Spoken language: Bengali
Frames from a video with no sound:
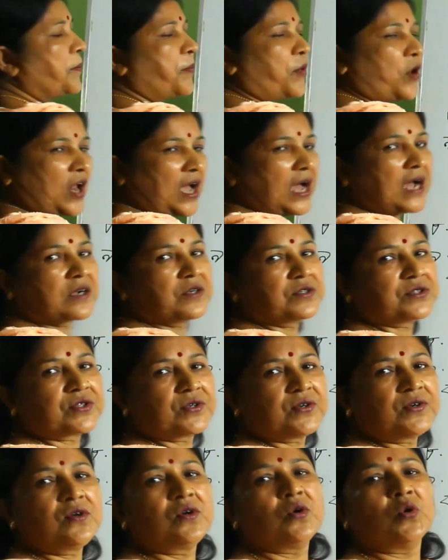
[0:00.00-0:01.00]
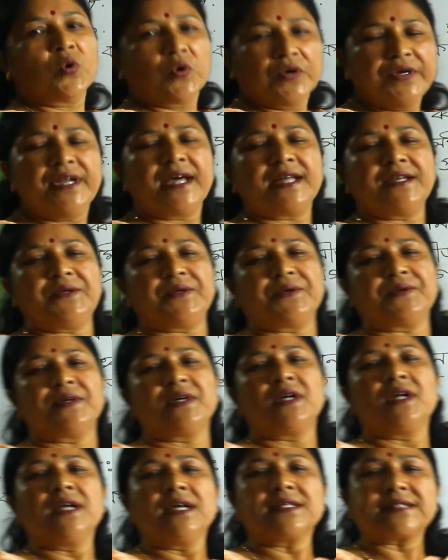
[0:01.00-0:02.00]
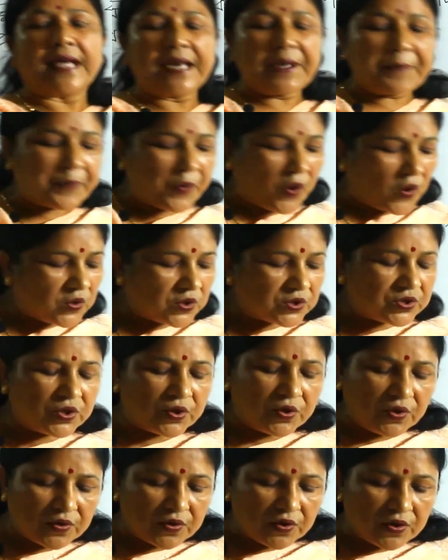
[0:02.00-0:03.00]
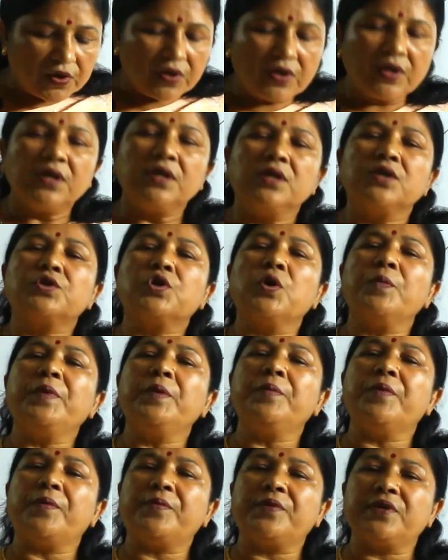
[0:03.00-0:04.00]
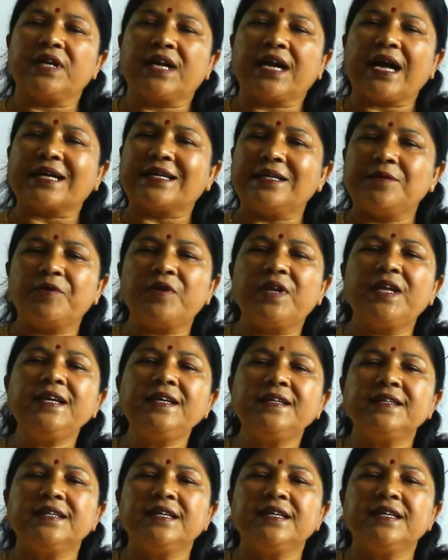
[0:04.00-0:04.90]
পরাগত অন্যান্য তাহলে প্রগত সমীভবন কাকে বলে